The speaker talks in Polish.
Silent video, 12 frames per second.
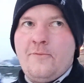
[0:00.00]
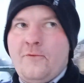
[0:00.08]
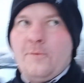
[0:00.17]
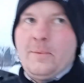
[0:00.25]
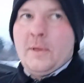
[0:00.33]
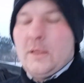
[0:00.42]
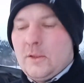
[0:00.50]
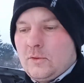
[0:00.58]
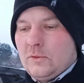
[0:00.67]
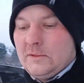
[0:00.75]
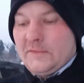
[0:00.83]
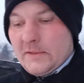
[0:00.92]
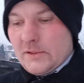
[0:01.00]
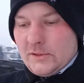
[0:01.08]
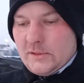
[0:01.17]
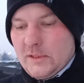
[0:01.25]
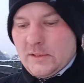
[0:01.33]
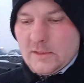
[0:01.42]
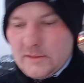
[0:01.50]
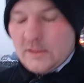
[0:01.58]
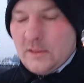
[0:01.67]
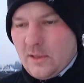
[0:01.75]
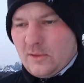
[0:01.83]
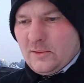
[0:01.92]
w Opelku 2011
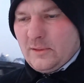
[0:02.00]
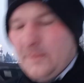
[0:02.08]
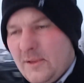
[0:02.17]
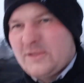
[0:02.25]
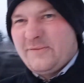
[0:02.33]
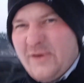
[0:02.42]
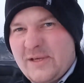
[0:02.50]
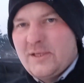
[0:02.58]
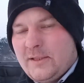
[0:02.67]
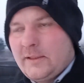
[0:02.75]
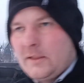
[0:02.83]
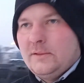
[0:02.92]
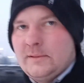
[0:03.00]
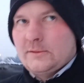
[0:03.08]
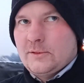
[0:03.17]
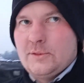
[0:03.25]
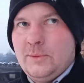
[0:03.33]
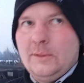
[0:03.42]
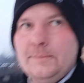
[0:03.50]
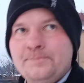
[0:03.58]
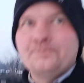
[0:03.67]
roku i to może właśnie dlatego i zaskoczyło.